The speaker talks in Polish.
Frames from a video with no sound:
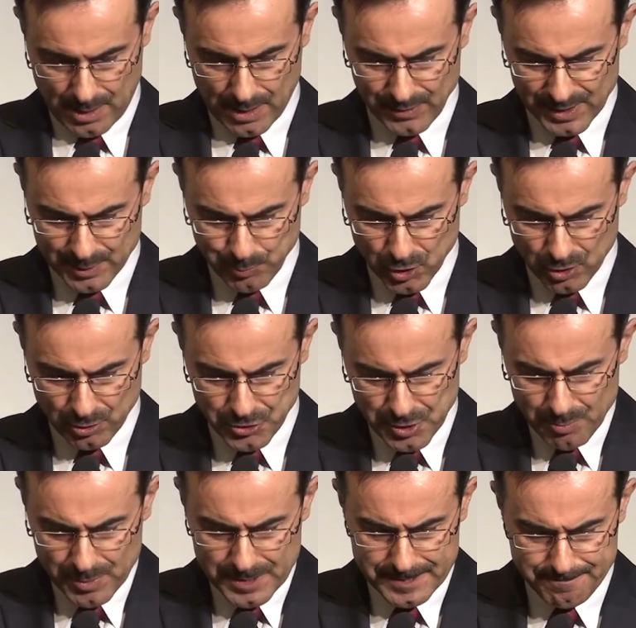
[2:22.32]
A więc
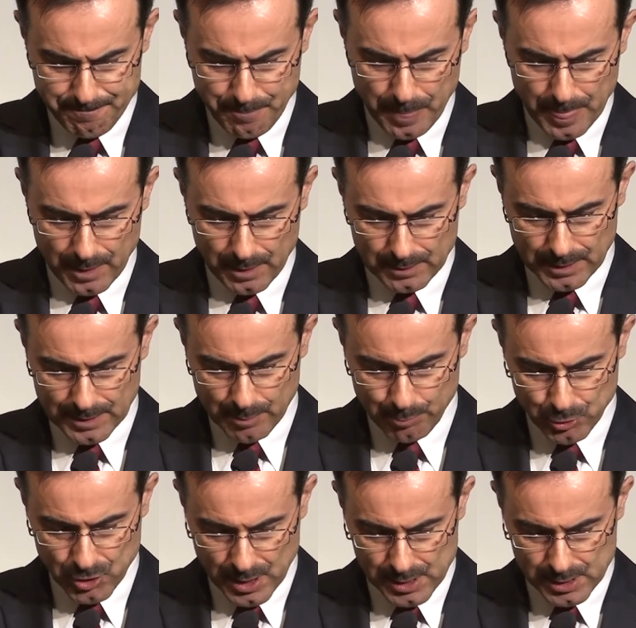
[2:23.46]
przychodzimy na
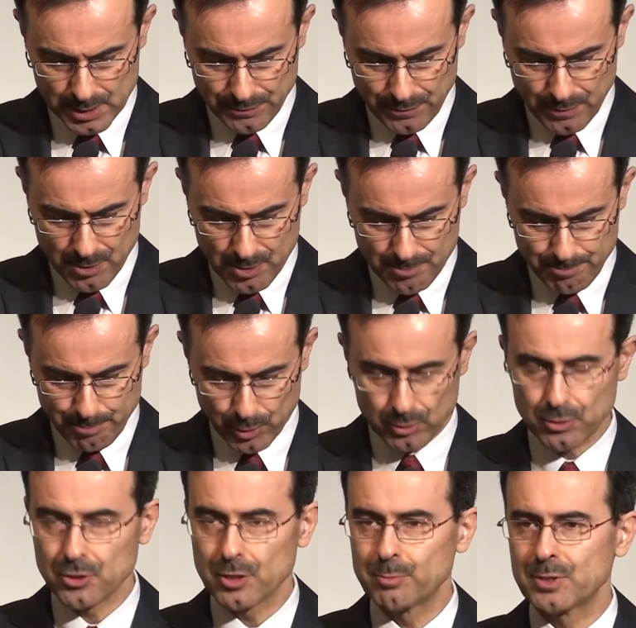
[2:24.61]
nabożeństwo po
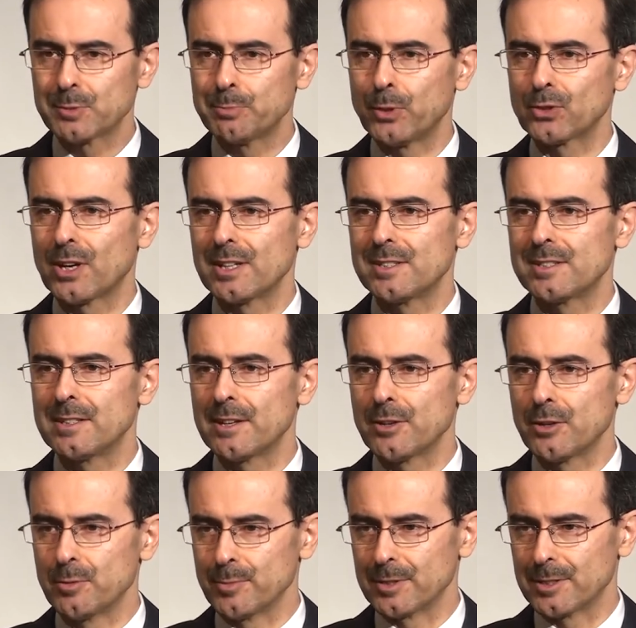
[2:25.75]
to, żeby spotkać
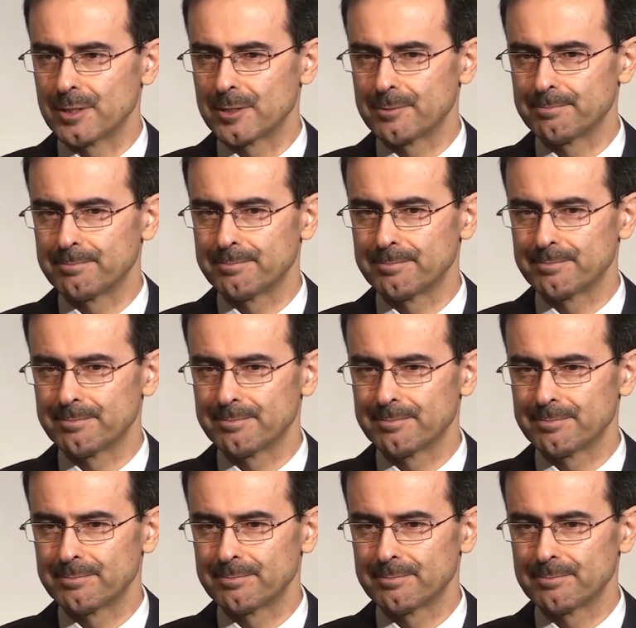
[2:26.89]
znajomych,
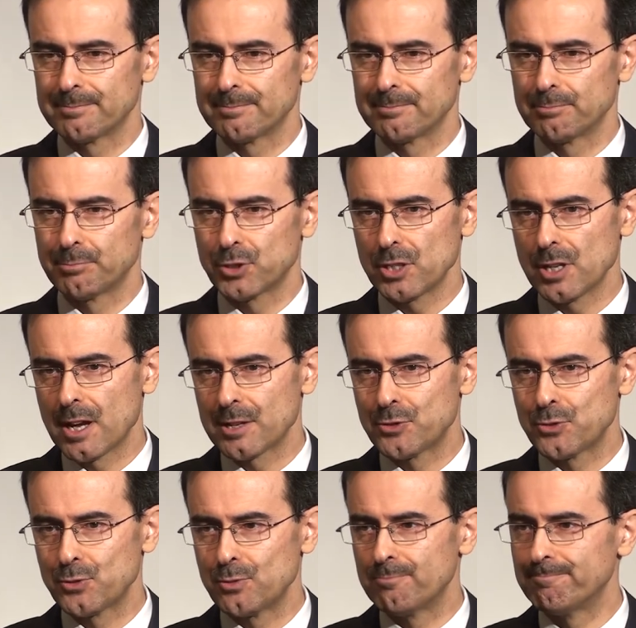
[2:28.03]

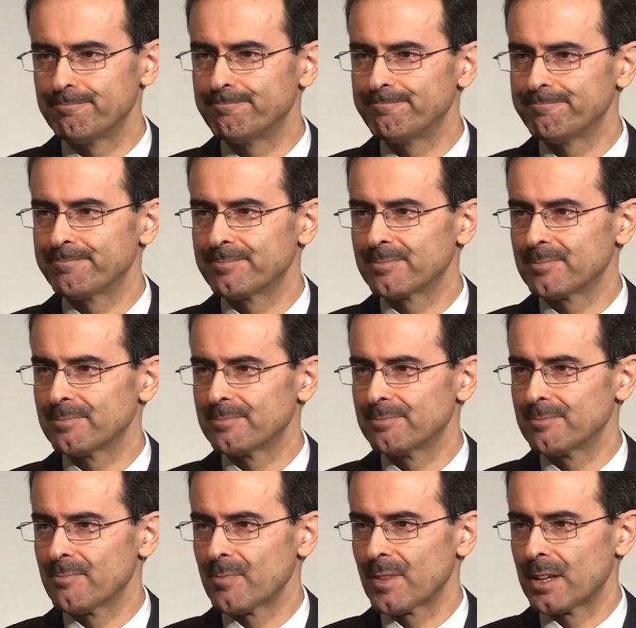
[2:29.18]
przyjaciół.
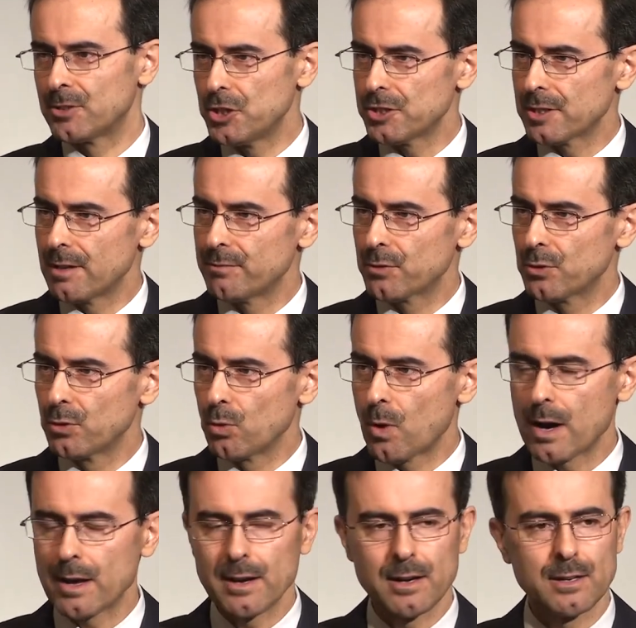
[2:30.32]
Gdzieś tam w
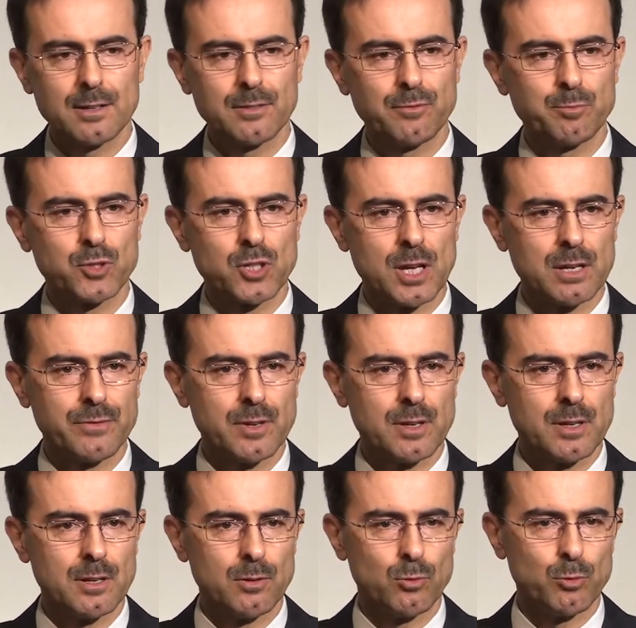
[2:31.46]
kuluarach, w
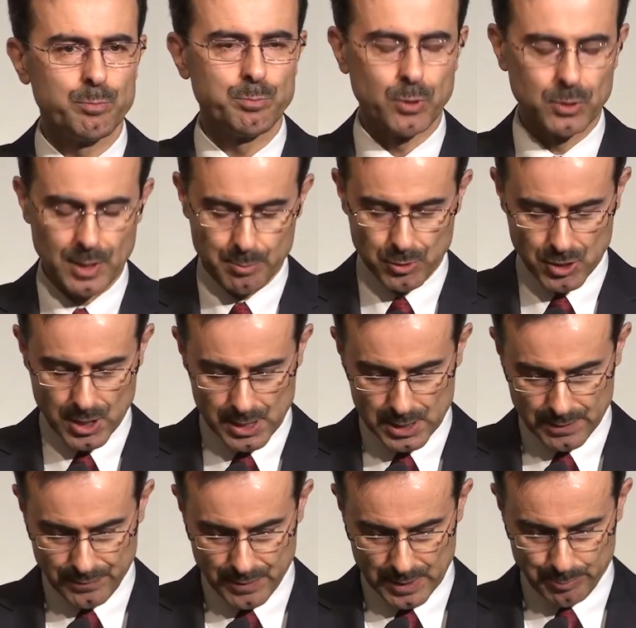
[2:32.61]
przerwie lub po
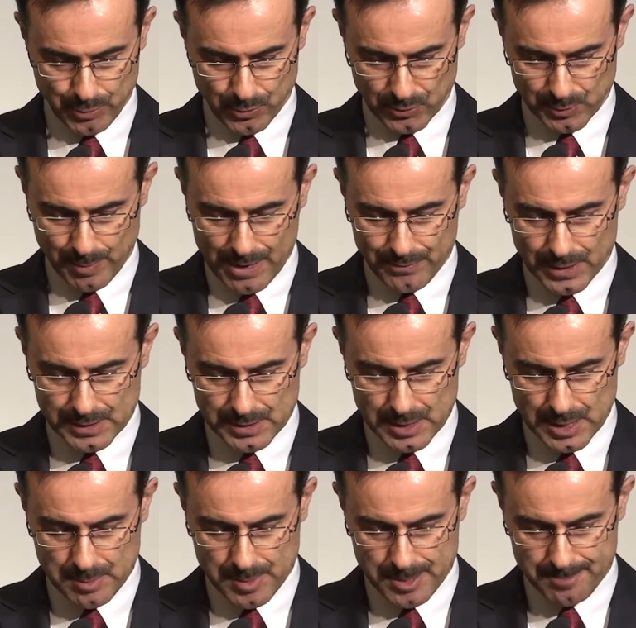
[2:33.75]
nabożeństwie porozmawiać z
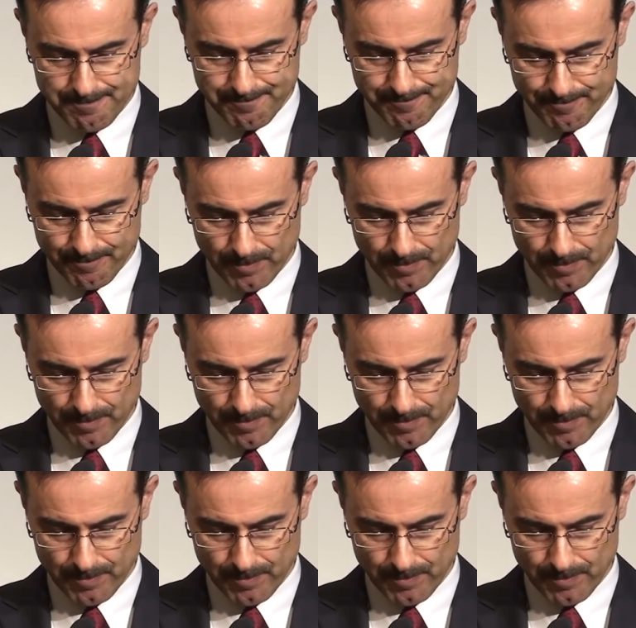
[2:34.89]
nimi